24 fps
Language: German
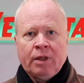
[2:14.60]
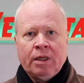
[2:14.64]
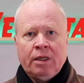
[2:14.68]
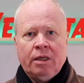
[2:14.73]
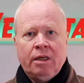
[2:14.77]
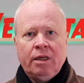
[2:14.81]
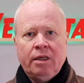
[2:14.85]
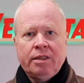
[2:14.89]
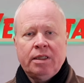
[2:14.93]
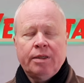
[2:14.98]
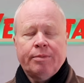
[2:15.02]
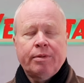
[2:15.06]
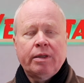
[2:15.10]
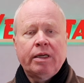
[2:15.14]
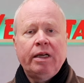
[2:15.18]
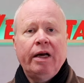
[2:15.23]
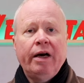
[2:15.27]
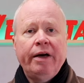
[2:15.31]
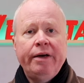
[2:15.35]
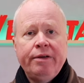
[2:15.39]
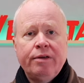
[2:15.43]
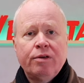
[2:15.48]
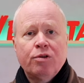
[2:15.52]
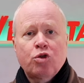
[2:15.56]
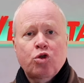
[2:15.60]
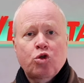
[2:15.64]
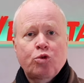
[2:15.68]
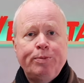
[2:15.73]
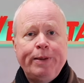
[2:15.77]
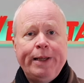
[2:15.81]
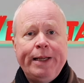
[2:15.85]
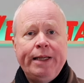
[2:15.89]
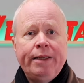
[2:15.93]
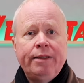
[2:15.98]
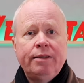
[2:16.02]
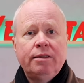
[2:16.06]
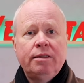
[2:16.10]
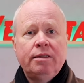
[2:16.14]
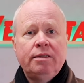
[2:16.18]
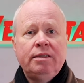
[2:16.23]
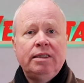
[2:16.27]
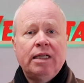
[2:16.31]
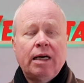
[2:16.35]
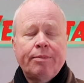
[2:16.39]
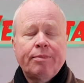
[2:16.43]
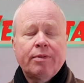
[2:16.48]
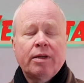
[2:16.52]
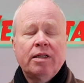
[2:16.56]
Ja, ich habe kleine Späne,
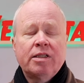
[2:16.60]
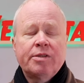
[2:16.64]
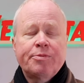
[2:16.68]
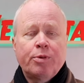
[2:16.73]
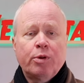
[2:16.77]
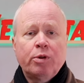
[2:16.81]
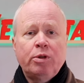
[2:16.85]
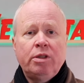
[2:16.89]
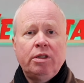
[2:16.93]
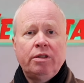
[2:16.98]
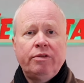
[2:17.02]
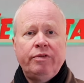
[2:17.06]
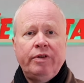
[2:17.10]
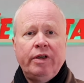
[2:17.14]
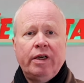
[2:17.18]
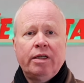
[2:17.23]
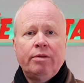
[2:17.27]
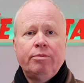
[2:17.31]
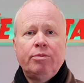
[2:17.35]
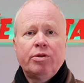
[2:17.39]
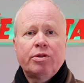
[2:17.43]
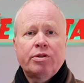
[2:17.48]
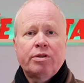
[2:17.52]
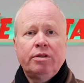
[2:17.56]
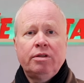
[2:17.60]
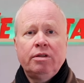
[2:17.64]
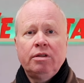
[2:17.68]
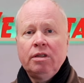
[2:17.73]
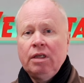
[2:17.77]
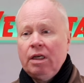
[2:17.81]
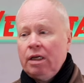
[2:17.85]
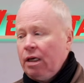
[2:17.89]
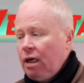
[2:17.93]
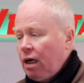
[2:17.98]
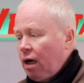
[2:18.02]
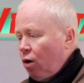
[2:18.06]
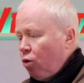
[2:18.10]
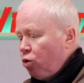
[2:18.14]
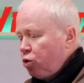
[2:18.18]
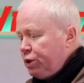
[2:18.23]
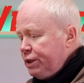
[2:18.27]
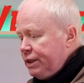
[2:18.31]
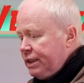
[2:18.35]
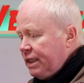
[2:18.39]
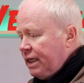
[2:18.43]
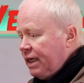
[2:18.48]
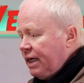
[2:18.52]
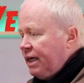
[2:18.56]
die abtransportiert werden müssen. Auch
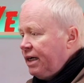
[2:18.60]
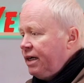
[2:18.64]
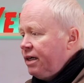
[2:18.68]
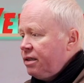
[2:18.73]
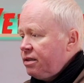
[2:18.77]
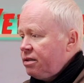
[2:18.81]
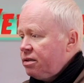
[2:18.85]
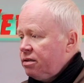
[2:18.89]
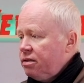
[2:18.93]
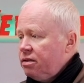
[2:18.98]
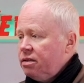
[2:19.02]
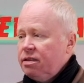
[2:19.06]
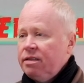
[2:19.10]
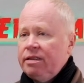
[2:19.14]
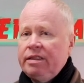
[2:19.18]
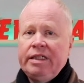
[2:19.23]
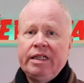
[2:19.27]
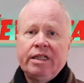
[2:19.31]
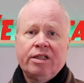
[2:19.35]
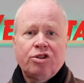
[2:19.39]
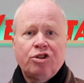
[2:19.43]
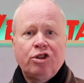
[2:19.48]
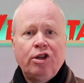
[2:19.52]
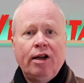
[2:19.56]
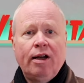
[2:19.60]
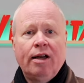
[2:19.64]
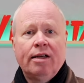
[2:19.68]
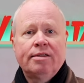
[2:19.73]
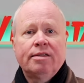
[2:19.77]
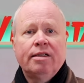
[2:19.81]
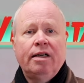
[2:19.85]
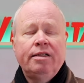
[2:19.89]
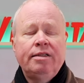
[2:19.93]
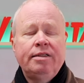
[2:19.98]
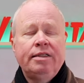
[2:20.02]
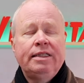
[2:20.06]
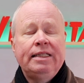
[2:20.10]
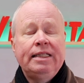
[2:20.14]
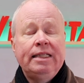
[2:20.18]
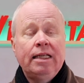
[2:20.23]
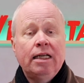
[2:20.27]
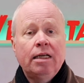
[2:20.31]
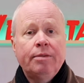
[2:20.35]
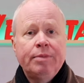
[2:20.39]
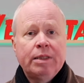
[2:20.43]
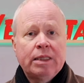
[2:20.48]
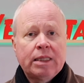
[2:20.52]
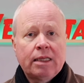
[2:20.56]
die Geräte sind herstellerseitig
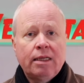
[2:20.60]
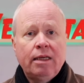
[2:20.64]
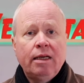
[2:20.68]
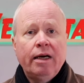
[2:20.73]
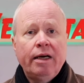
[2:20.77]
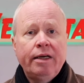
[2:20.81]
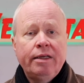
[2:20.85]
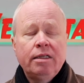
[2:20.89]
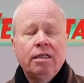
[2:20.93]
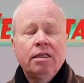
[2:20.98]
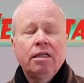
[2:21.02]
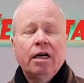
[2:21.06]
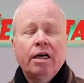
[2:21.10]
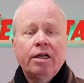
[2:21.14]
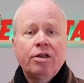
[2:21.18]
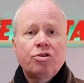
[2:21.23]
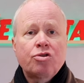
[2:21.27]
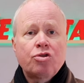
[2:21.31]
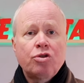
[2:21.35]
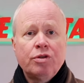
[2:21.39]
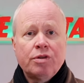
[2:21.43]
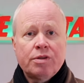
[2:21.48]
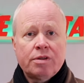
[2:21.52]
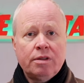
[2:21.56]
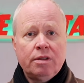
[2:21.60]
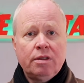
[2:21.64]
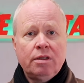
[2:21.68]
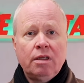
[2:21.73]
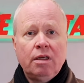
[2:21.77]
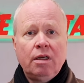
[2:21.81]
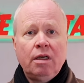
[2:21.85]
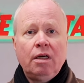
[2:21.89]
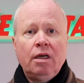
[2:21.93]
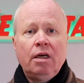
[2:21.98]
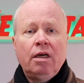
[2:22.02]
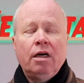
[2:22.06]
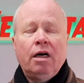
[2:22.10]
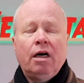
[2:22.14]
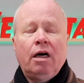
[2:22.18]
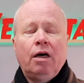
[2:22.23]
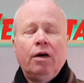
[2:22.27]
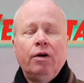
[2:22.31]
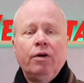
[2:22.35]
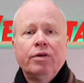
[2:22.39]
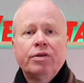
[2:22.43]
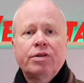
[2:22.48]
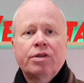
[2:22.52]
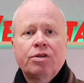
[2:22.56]
eher mit kleinen Anschlüssen
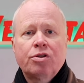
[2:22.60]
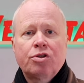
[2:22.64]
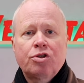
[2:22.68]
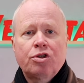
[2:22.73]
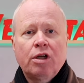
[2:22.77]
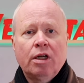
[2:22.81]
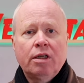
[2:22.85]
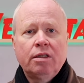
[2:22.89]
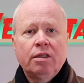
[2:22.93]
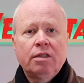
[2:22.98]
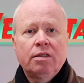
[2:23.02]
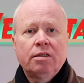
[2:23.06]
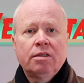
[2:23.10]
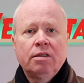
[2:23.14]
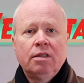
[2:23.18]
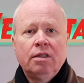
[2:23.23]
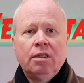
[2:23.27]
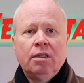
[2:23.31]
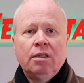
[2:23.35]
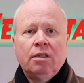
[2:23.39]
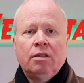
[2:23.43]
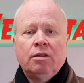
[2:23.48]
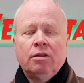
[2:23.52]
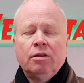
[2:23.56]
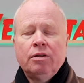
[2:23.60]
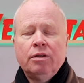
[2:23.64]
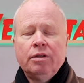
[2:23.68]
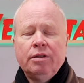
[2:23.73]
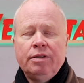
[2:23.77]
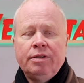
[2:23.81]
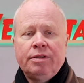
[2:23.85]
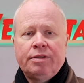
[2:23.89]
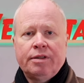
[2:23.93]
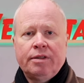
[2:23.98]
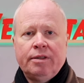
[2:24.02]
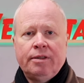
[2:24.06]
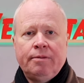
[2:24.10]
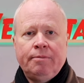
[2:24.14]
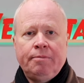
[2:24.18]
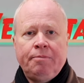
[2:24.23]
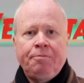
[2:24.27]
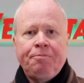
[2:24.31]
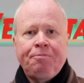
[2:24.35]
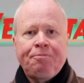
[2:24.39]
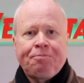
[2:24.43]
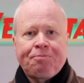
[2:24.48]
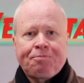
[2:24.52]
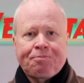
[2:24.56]
ausgestattet und
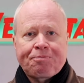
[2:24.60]
ähm,